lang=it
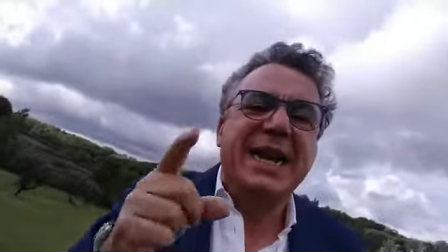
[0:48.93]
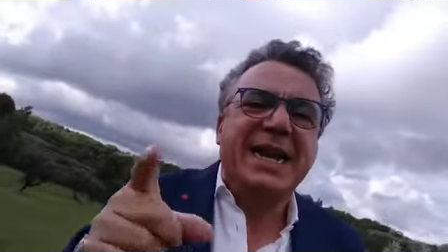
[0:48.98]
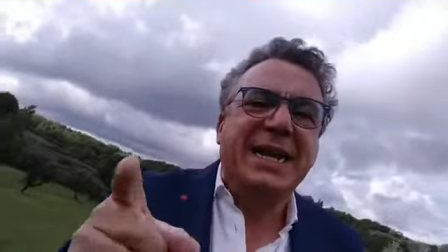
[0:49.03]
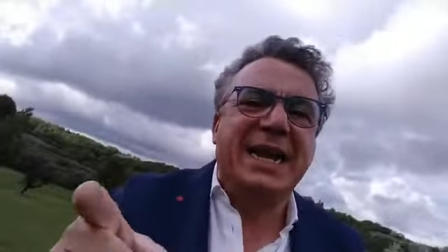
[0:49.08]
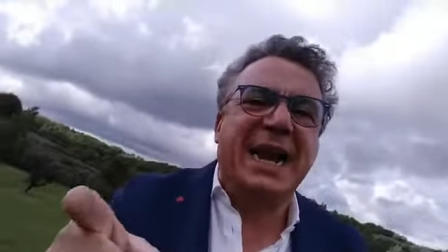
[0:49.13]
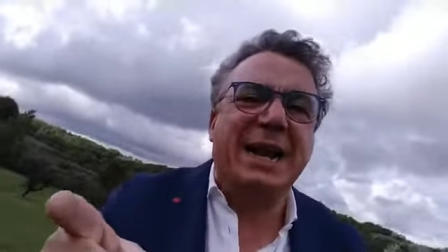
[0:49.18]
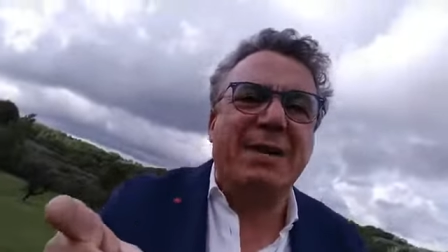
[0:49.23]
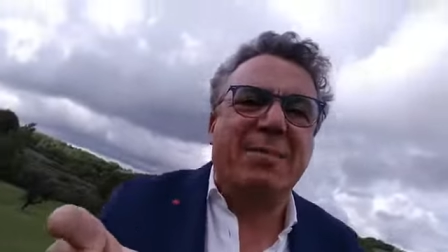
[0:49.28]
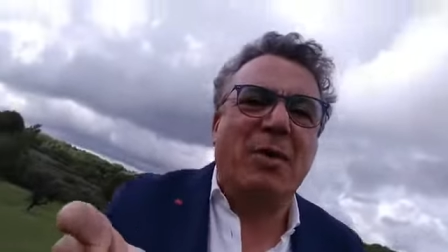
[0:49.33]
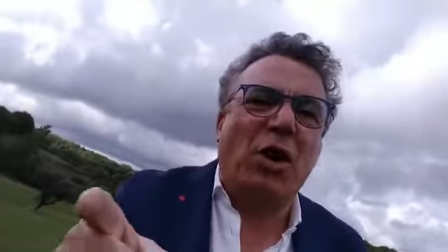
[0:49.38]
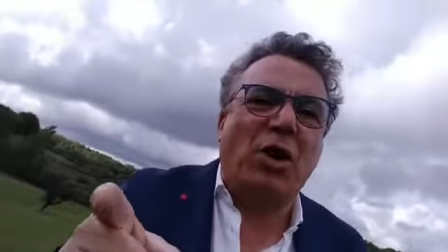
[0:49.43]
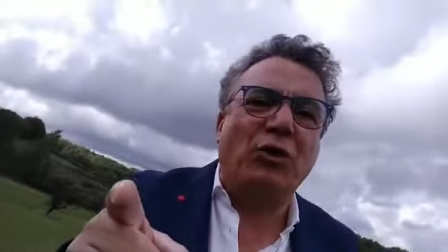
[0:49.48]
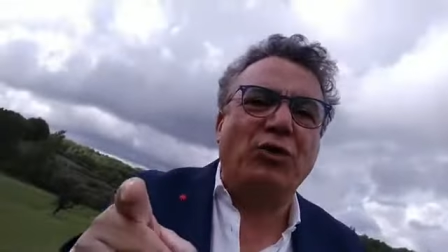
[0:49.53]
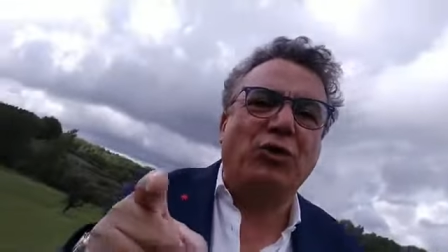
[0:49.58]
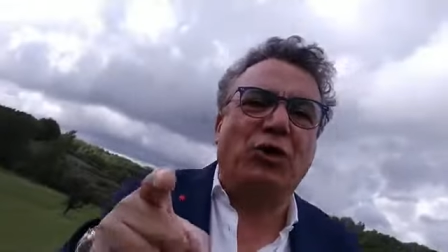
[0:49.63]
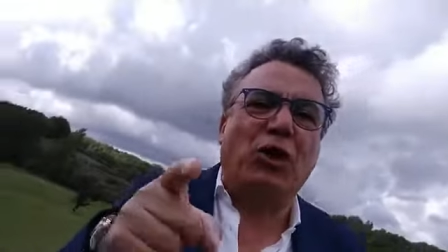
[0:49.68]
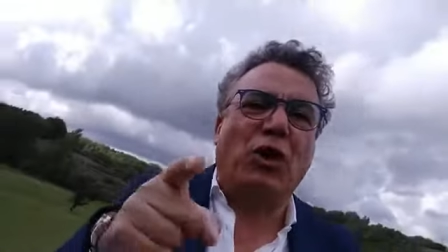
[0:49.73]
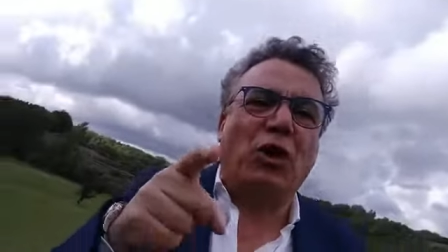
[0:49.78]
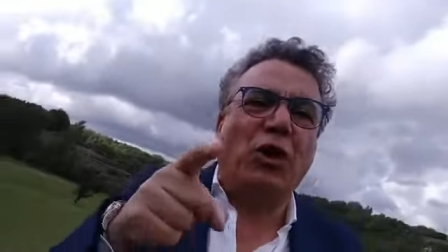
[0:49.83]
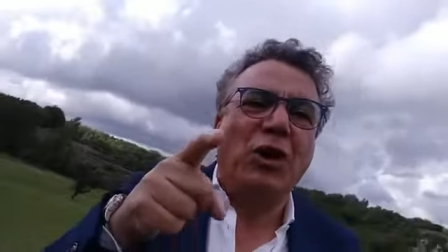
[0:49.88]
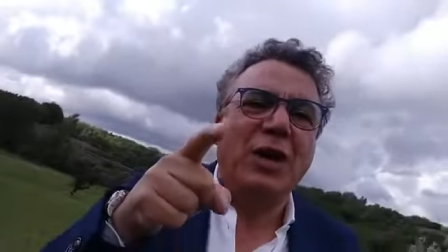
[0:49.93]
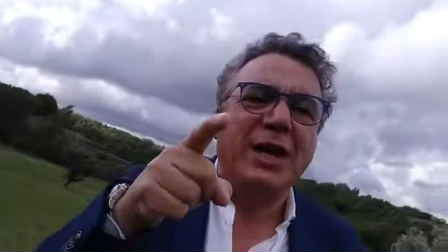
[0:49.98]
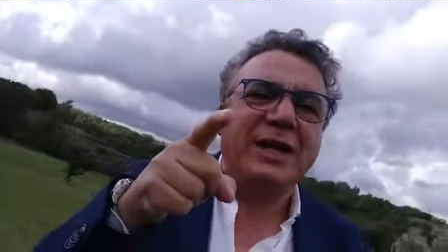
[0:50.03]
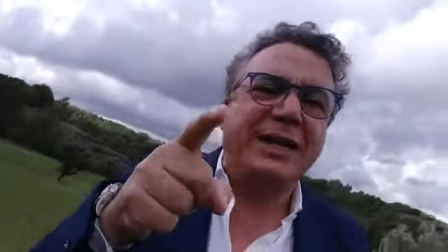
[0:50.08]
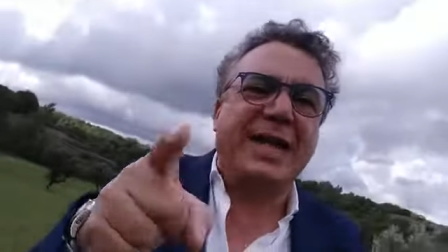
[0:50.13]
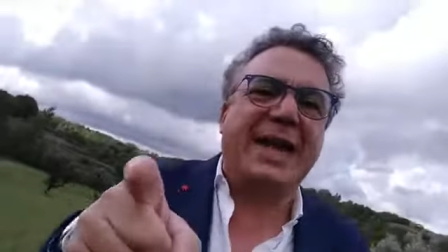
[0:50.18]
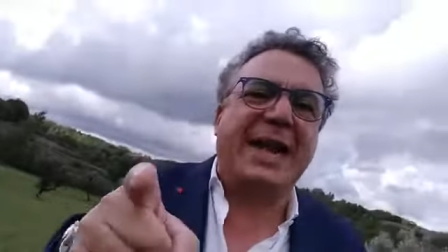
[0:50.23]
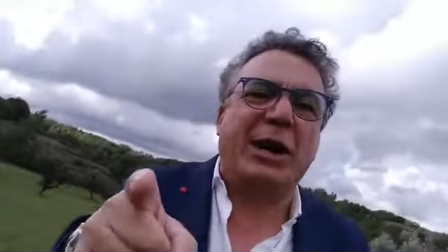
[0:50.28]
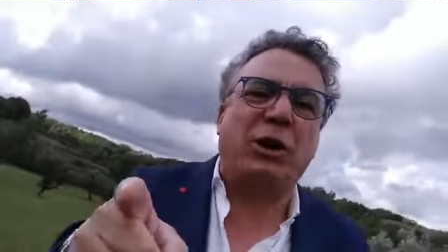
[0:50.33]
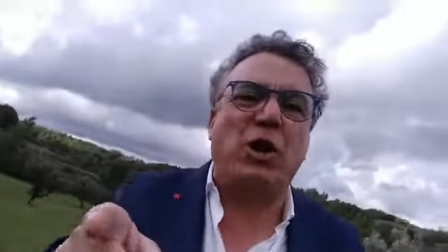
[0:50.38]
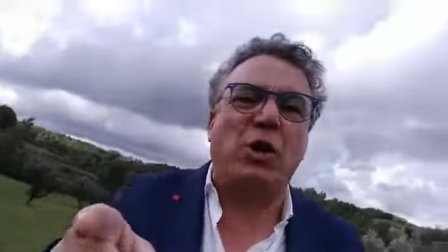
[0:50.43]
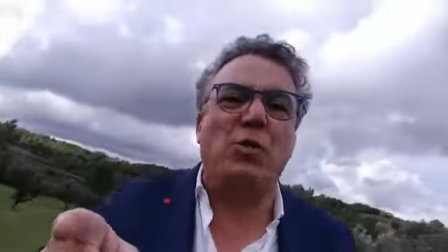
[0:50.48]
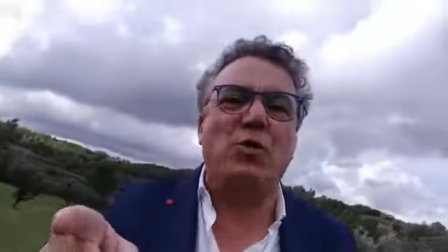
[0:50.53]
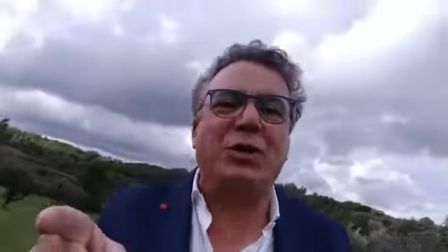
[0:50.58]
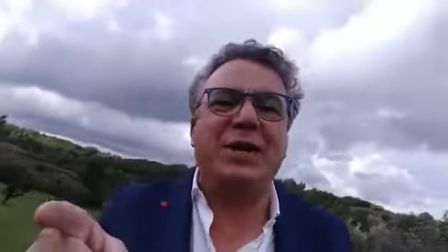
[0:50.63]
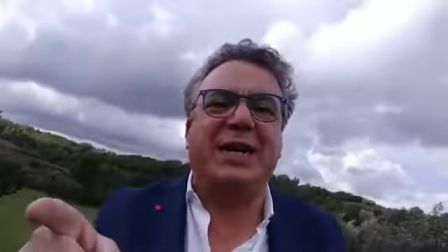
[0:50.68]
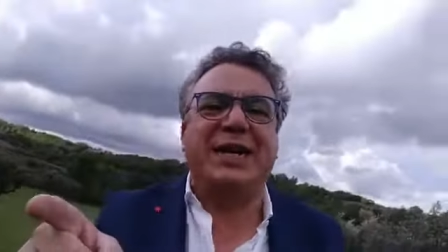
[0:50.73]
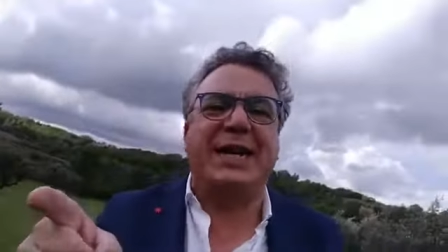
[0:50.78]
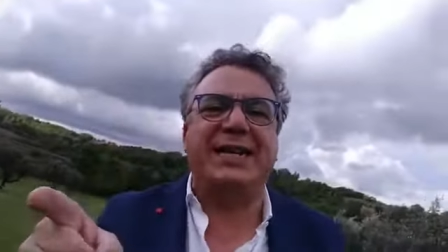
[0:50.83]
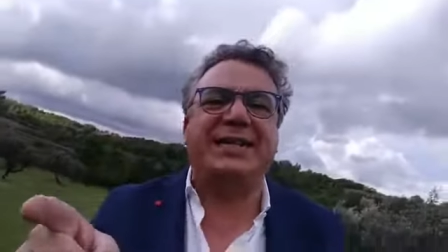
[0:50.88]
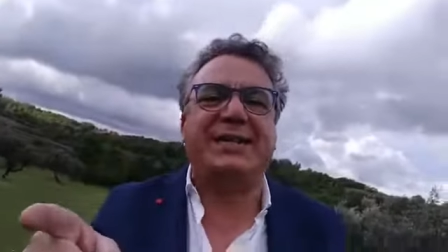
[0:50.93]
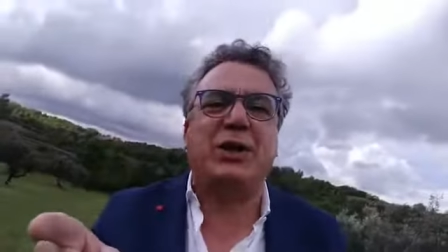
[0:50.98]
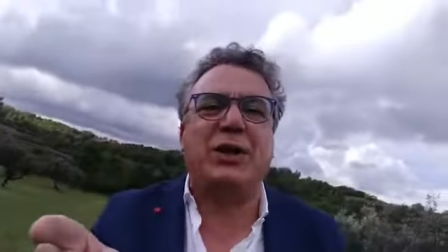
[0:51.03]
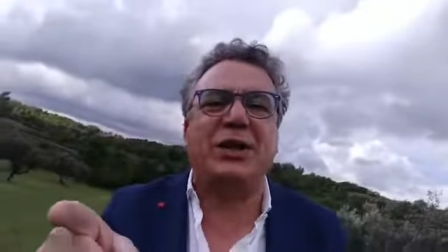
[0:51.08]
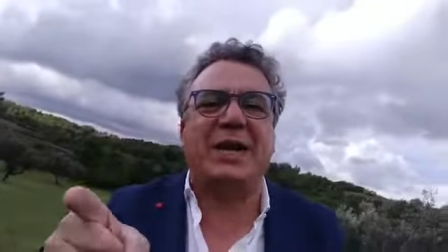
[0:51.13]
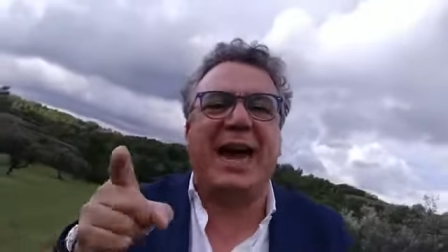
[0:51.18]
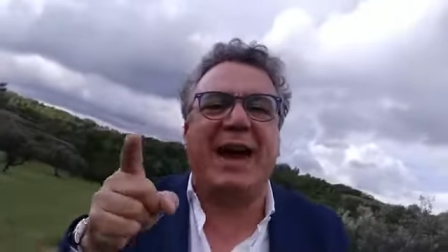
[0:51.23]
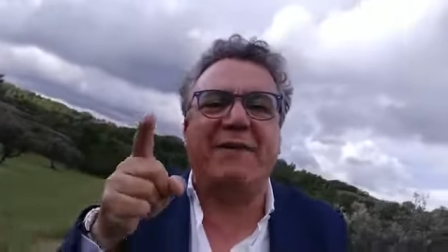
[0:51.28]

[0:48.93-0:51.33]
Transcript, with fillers: nel mondo della comunicazione